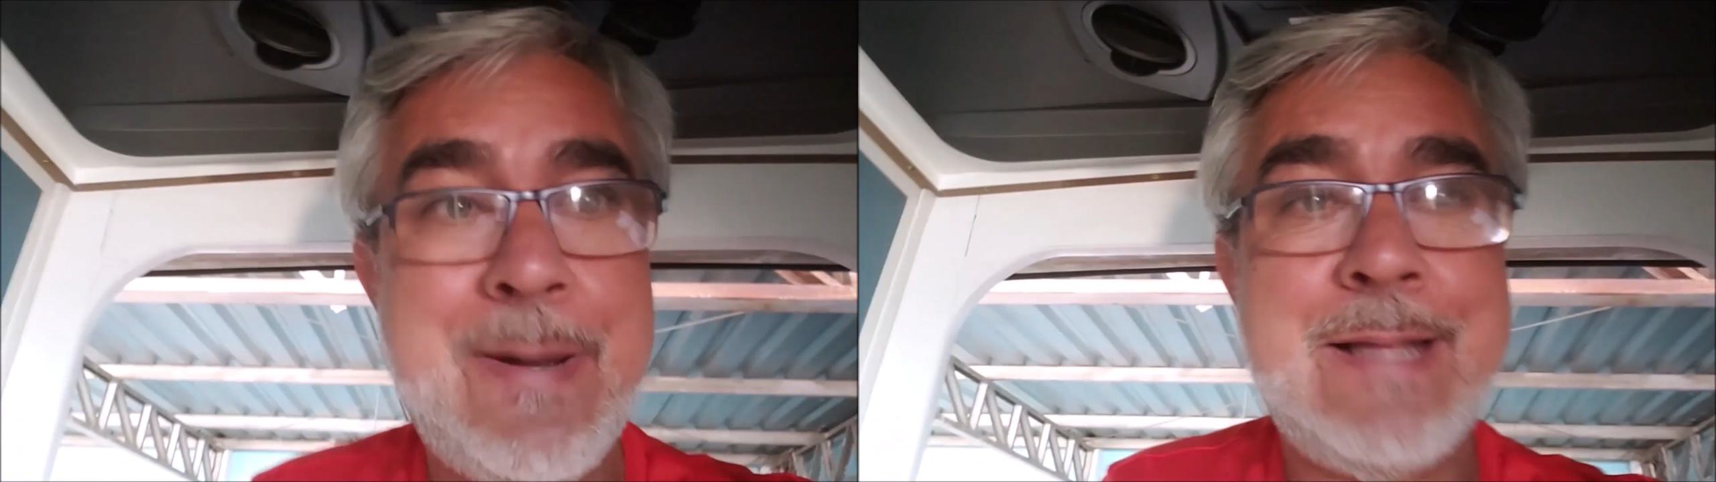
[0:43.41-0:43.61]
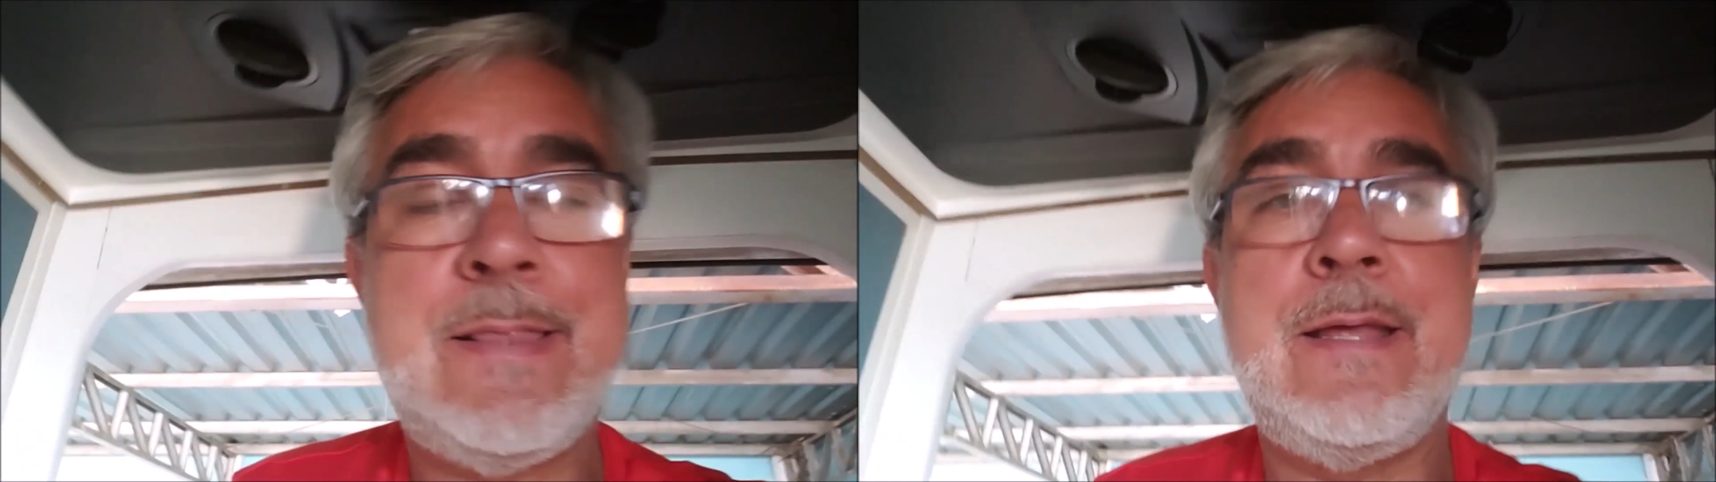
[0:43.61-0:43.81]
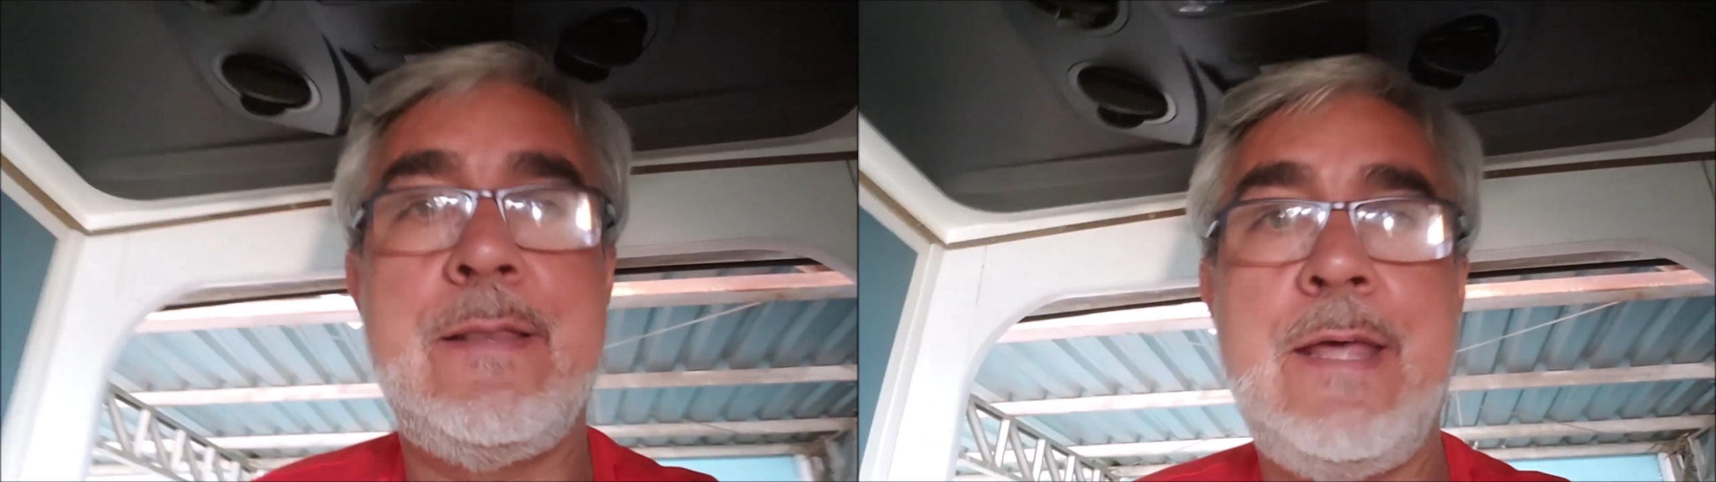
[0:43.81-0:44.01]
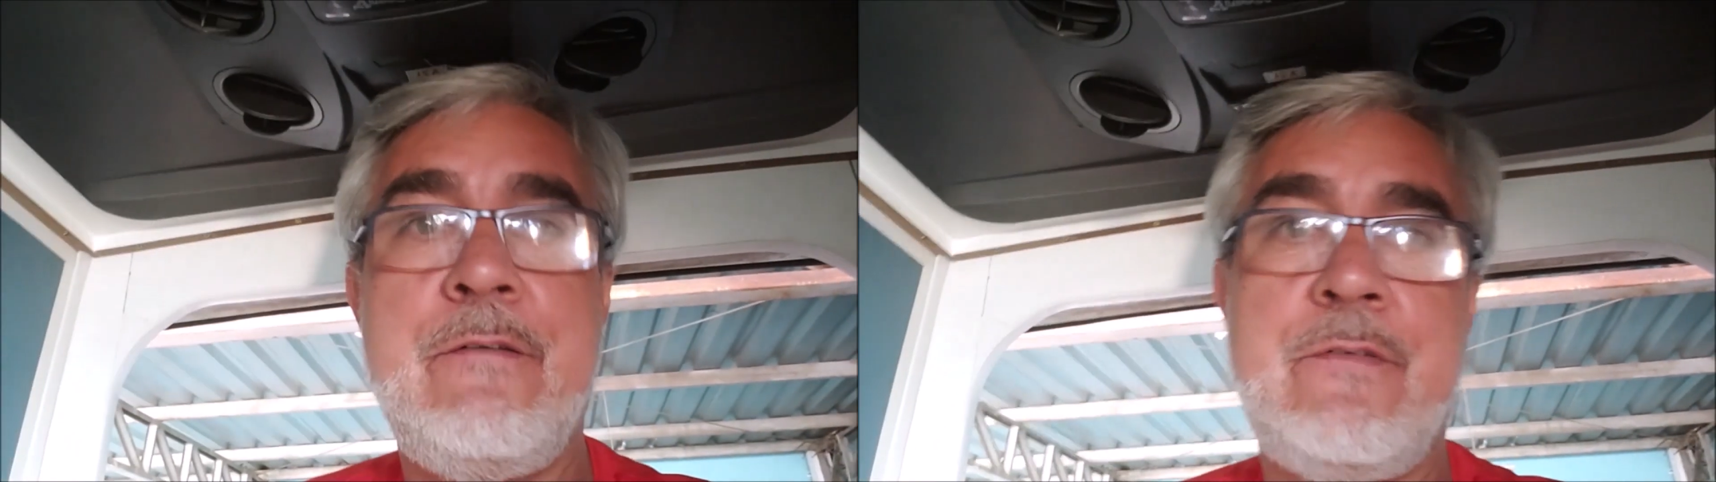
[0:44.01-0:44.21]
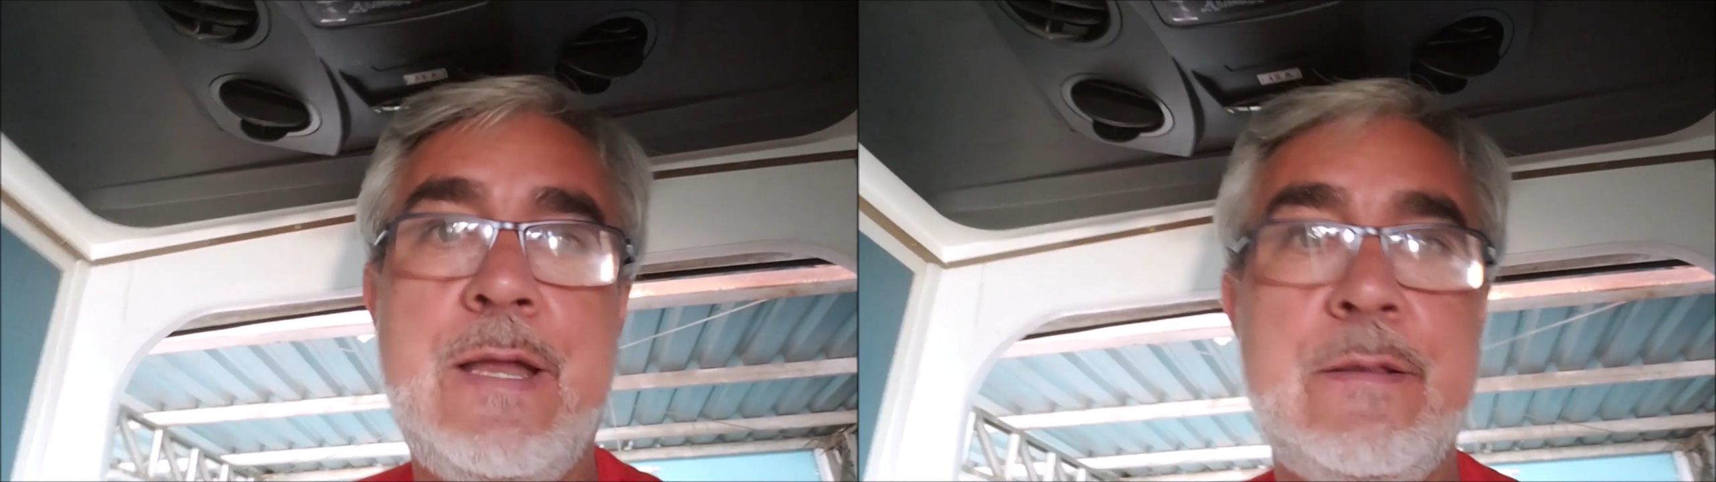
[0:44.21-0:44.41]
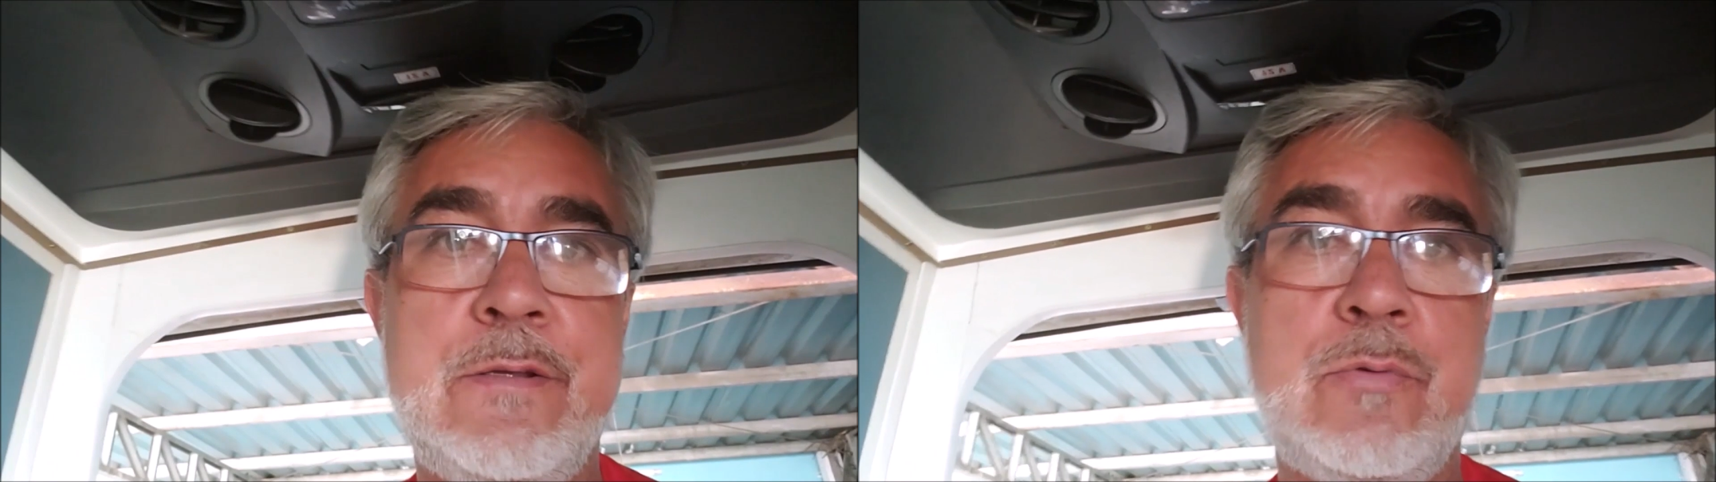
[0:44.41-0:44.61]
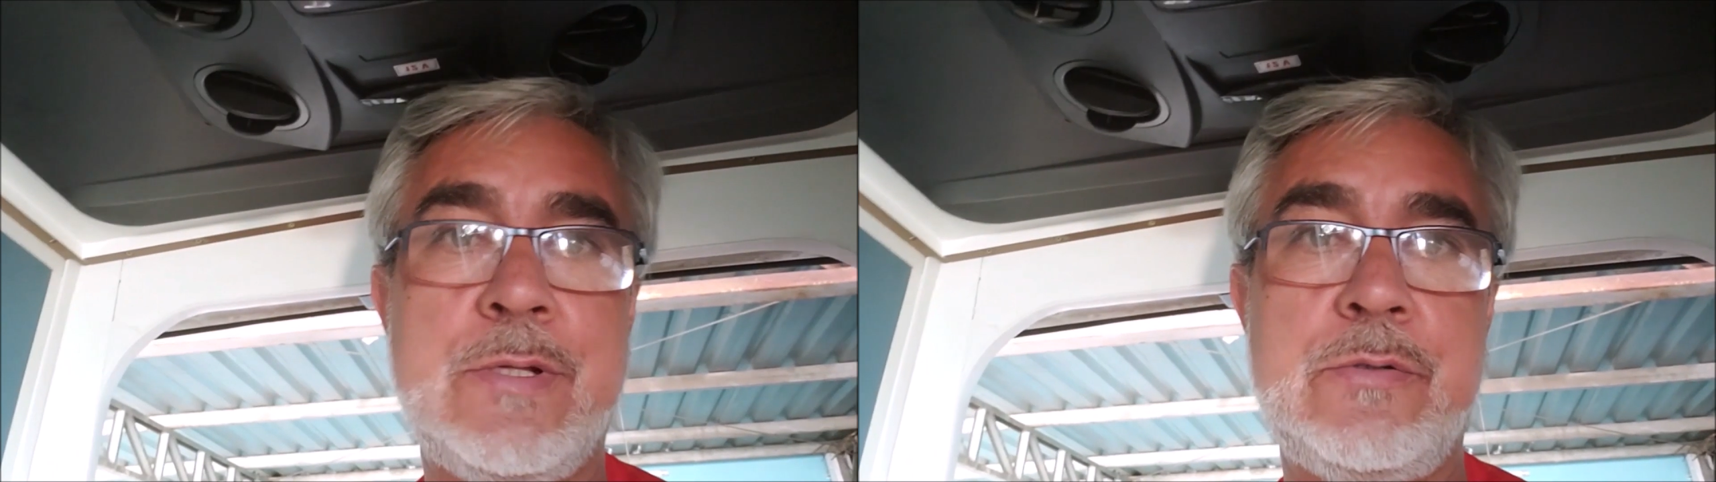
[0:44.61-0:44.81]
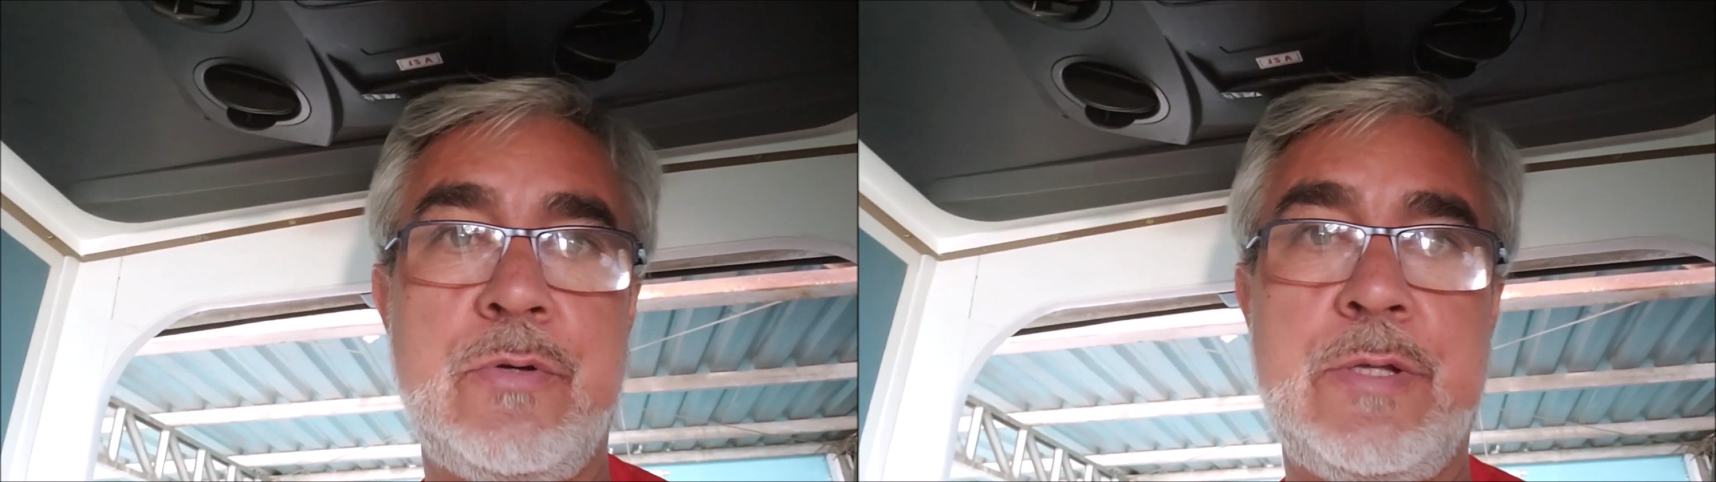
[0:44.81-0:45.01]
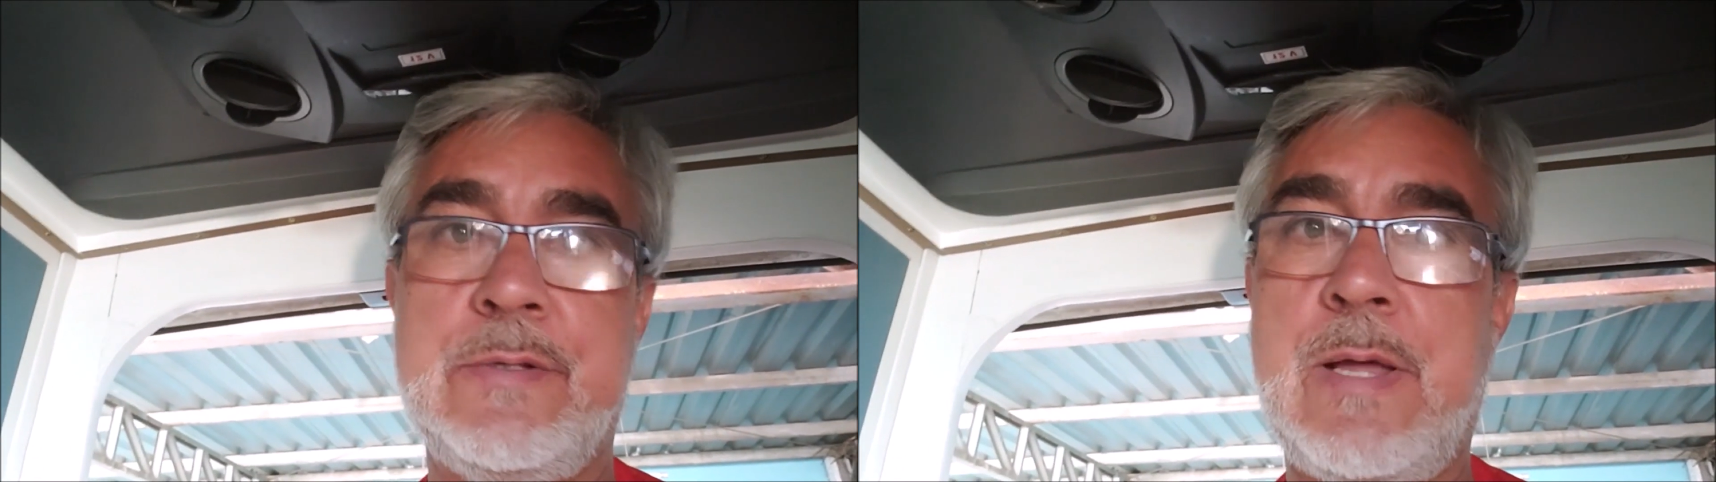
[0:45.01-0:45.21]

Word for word: Para atender a várias situações.